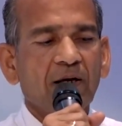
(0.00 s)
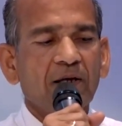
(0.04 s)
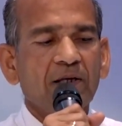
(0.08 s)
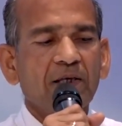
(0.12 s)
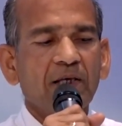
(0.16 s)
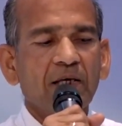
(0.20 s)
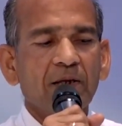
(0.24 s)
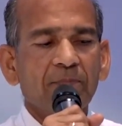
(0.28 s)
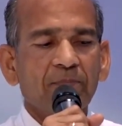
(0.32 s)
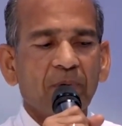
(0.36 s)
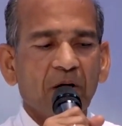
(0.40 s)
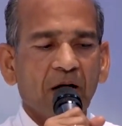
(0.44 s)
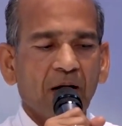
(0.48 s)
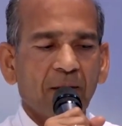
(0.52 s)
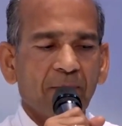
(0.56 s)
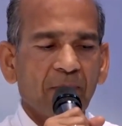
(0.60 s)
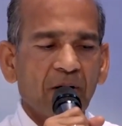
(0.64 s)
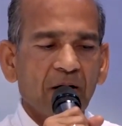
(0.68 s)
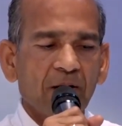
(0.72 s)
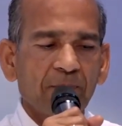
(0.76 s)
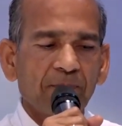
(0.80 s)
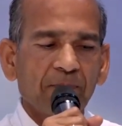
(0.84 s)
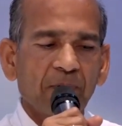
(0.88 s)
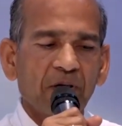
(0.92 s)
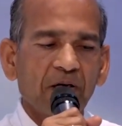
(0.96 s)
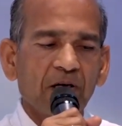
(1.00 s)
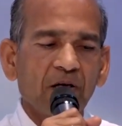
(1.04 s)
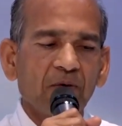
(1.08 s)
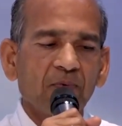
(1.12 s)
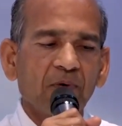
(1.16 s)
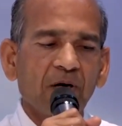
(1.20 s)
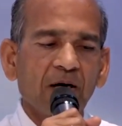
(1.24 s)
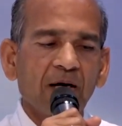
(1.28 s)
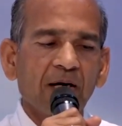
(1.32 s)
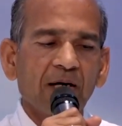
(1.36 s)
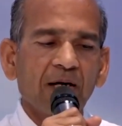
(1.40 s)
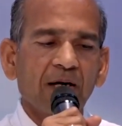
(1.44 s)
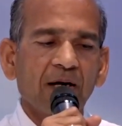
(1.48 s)
ये ब्राह्मण
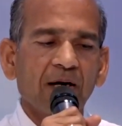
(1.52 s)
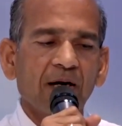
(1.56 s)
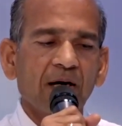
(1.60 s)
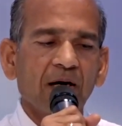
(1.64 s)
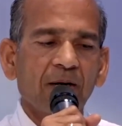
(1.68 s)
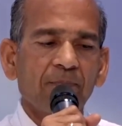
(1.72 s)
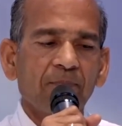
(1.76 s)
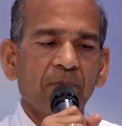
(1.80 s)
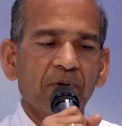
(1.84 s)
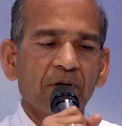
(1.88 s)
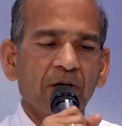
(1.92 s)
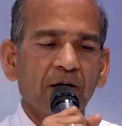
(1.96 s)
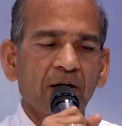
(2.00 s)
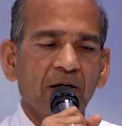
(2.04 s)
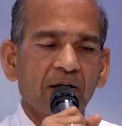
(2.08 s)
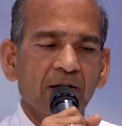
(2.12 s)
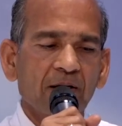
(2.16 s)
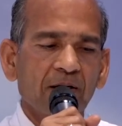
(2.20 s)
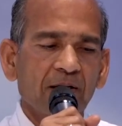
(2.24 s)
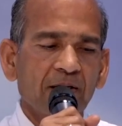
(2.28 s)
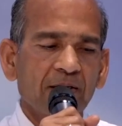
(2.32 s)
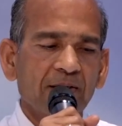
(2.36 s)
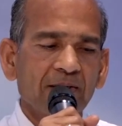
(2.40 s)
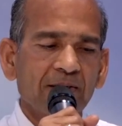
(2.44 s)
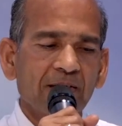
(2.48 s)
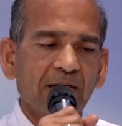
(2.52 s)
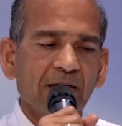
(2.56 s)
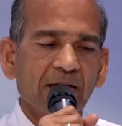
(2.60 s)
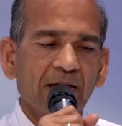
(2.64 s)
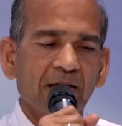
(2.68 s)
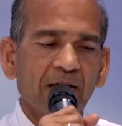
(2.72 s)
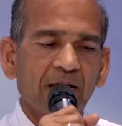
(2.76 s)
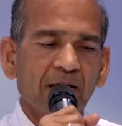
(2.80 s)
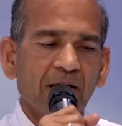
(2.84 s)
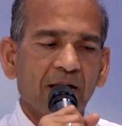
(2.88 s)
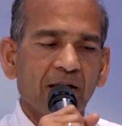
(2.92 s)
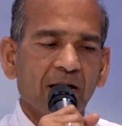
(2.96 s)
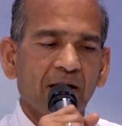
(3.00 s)
परिवार आपका करता
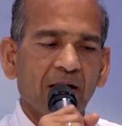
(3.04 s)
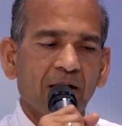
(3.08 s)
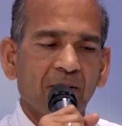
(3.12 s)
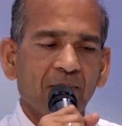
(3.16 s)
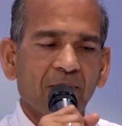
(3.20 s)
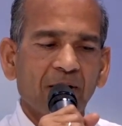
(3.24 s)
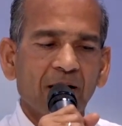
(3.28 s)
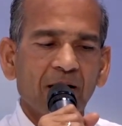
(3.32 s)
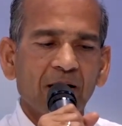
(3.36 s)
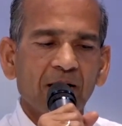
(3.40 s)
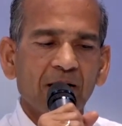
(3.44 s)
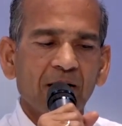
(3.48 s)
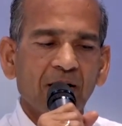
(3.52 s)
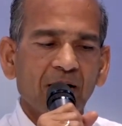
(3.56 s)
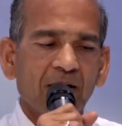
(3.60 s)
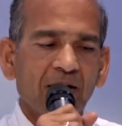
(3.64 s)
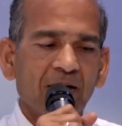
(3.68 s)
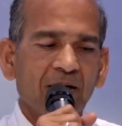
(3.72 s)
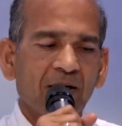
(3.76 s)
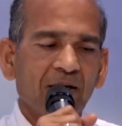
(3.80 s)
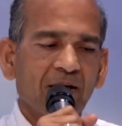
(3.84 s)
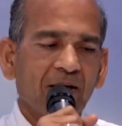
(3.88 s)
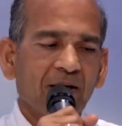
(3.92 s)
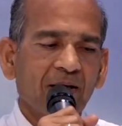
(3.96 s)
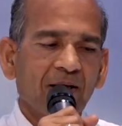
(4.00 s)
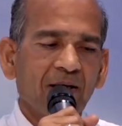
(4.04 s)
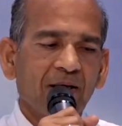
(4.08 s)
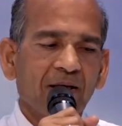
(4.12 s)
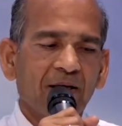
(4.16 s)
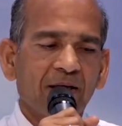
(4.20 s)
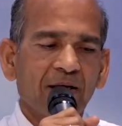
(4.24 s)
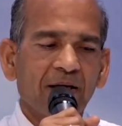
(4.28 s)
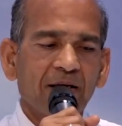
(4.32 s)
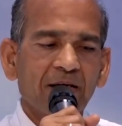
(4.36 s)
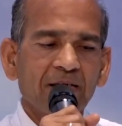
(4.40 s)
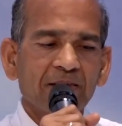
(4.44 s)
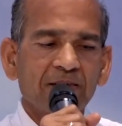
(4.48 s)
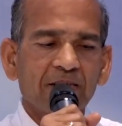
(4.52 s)
है आह्वान
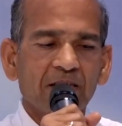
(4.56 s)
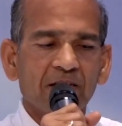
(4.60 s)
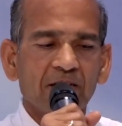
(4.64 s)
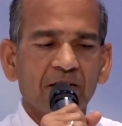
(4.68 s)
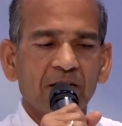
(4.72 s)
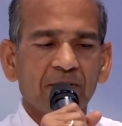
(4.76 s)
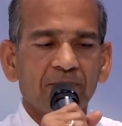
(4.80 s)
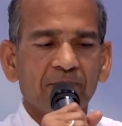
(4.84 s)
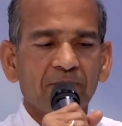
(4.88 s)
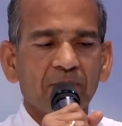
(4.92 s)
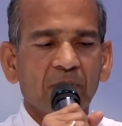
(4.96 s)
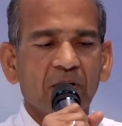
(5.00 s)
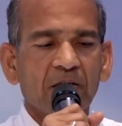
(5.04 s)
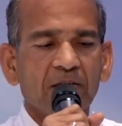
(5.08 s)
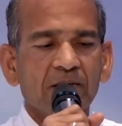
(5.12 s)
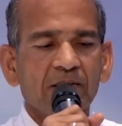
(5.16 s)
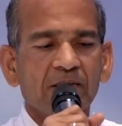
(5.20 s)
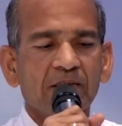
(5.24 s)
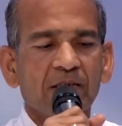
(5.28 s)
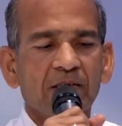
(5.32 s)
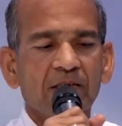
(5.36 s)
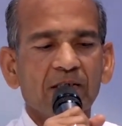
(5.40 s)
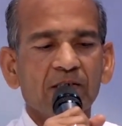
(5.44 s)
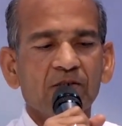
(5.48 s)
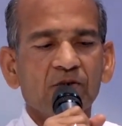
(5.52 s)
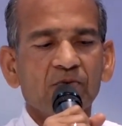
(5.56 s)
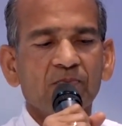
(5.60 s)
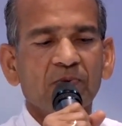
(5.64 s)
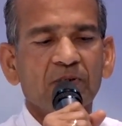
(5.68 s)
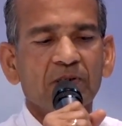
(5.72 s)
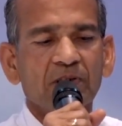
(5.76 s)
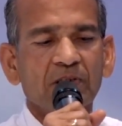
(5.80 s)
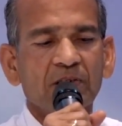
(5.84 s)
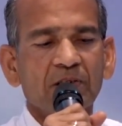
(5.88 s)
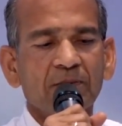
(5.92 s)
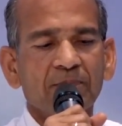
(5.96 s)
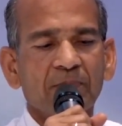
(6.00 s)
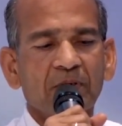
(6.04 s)
हे जगदम्बा
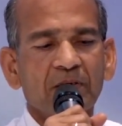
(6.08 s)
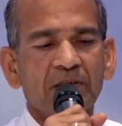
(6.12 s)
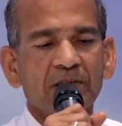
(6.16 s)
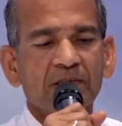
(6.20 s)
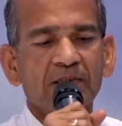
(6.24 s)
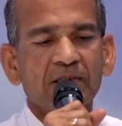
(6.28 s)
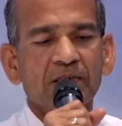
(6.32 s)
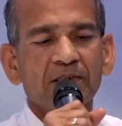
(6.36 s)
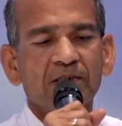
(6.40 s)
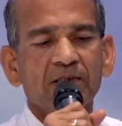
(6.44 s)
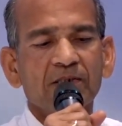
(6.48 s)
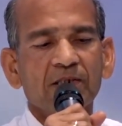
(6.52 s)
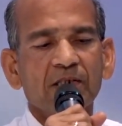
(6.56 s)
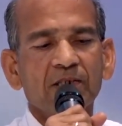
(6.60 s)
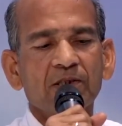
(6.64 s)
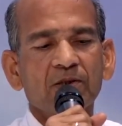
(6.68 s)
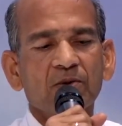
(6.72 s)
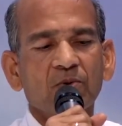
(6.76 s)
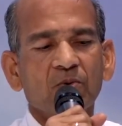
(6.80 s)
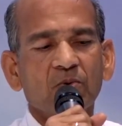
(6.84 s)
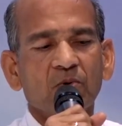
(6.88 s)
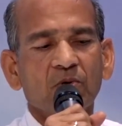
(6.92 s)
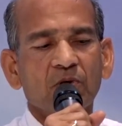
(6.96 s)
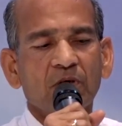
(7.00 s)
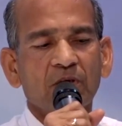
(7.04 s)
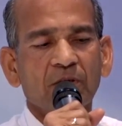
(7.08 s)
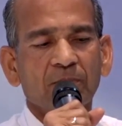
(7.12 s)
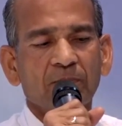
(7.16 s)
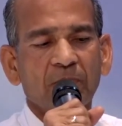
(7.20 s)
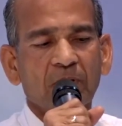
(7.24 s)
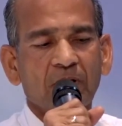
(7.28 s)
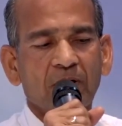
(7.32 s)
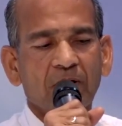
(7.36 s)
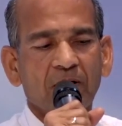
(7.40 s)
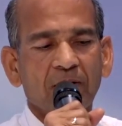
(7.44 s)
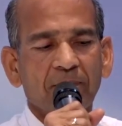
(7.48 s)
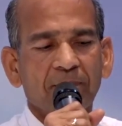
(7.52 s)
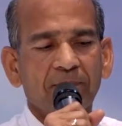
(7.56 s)
सरस्वती माँ सतसत कोटि
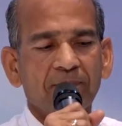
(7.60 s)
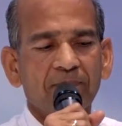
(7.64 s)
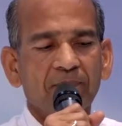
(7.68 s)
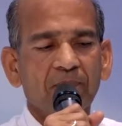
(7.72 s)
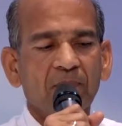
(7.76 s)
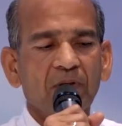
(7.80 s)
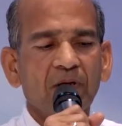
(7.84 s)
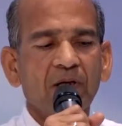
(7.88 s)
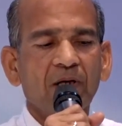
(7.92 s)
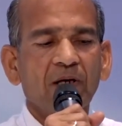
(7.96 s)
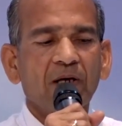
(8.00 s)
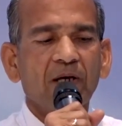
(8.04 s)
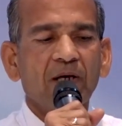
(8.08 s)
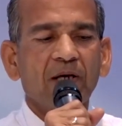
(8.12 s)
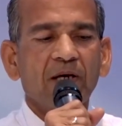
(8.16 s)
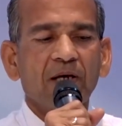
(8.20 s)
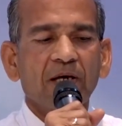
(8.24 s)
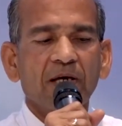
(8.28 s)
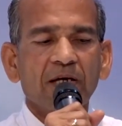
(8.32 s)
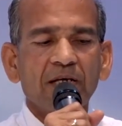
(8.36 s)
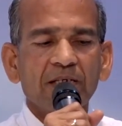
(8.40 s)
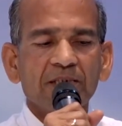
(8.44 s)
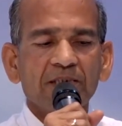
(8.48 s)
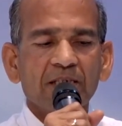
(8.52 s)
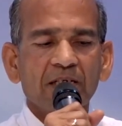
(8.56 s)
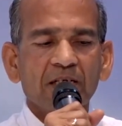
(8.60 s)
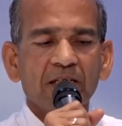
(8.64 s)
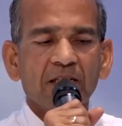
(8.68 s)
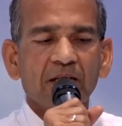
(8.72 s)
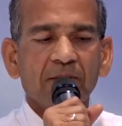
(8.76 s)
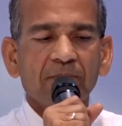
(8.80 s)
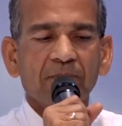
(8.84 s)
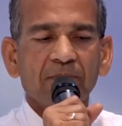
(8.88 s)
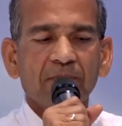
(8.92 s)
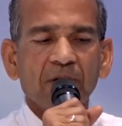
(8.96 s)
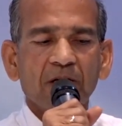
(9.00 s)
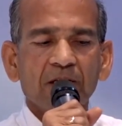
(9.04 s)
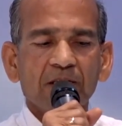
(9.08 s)
प्रणाम हे
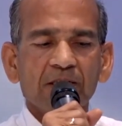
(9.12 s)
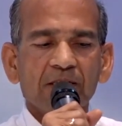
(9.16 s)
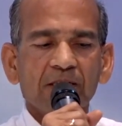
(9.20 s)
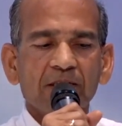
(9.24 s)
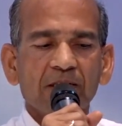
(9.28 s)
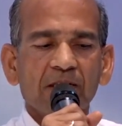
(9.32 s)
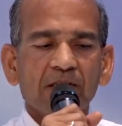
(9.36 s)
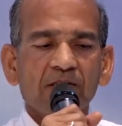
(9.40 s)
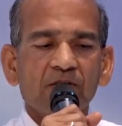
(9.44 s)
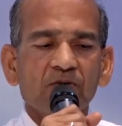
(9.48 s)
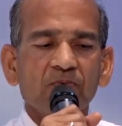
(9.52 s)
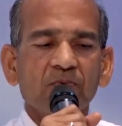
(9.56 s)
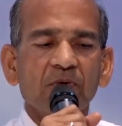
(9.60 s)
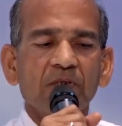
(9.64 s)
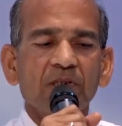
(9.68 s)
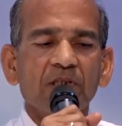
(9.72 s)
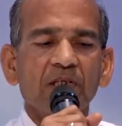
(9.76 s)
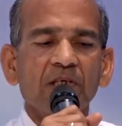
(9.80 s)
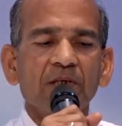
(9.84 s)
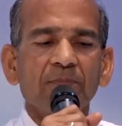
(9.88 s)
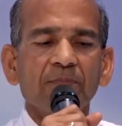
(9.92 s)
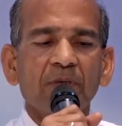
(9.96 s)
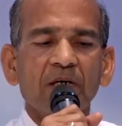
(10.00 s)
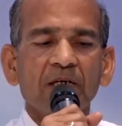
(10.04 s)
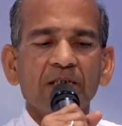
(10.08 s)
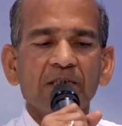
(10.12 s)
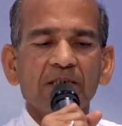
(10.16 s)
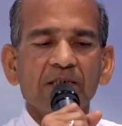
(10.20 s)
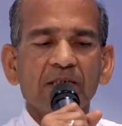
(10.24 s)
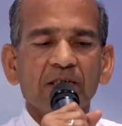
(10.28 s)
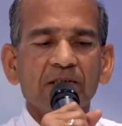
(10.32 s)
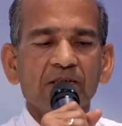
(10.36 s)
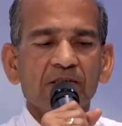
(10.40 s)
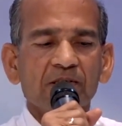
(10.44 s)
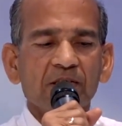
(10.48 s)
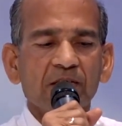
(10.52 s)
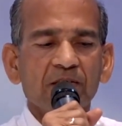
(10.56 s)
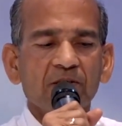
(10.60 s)
जगदम्बा सरस्वती माँ
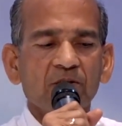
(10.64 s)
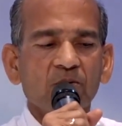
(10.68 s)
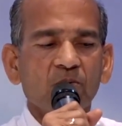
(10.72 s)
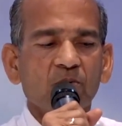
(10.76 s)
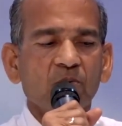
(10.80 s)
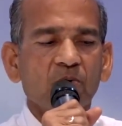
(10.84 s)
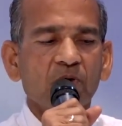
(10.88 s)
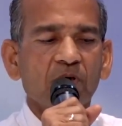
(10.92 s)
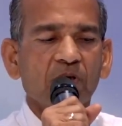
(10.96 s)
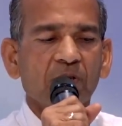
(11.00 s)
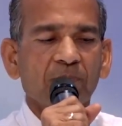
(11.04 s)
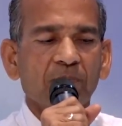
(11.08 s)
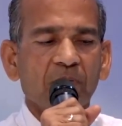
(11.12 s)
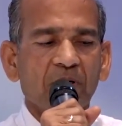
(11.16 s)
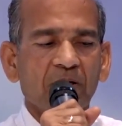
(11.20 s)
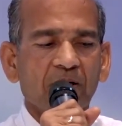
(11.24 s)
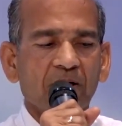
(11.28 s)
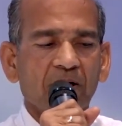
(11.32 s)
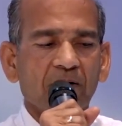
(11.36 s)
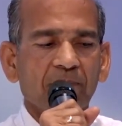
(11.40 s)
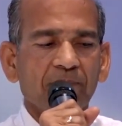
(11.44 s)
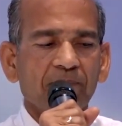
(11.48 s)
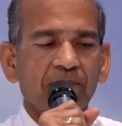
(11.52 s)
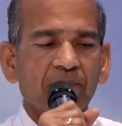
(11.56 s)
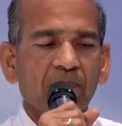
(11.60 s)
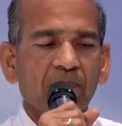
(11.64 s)
सतसत कोटि प्रणाम